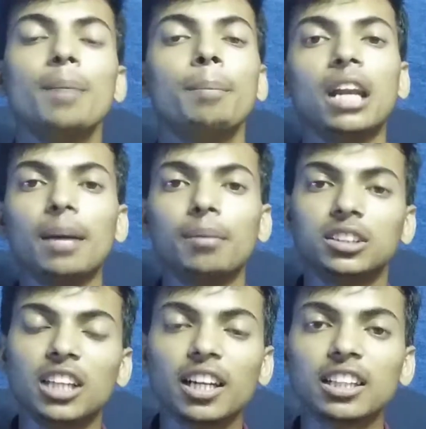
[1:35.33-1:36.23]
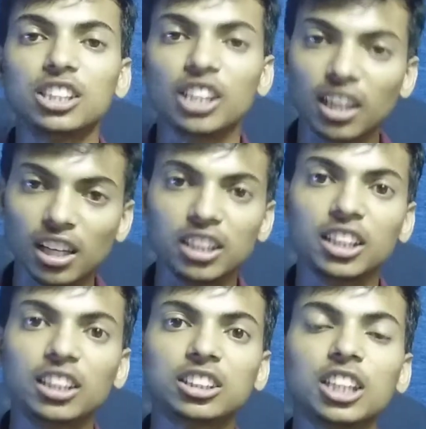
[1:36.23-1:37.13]
पहले आप जाके चेक कर लीजिए
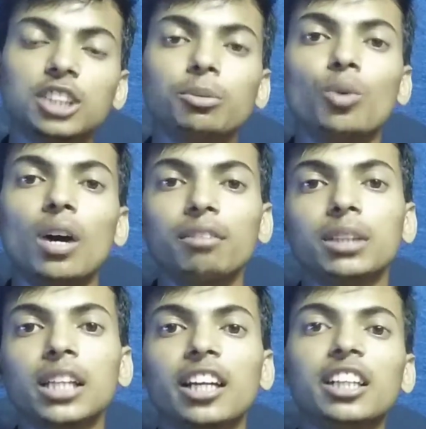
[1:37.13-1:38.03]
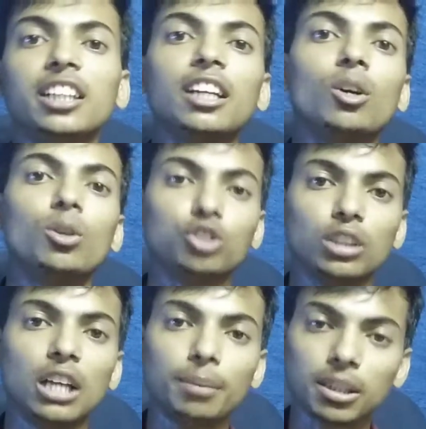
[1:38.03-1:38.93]
अदर साइट्स में वहाँ पर क्या रेटिंग है और जो
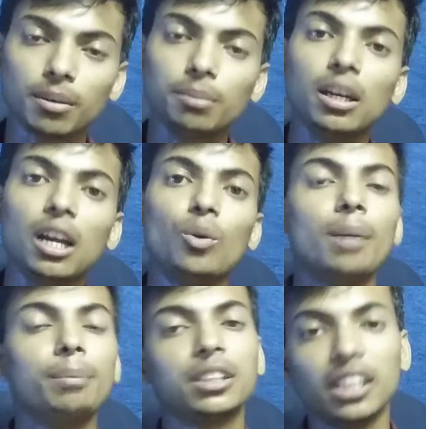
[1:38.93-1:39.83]
यहाँ पे सामान मिल रहा है वहाँ पे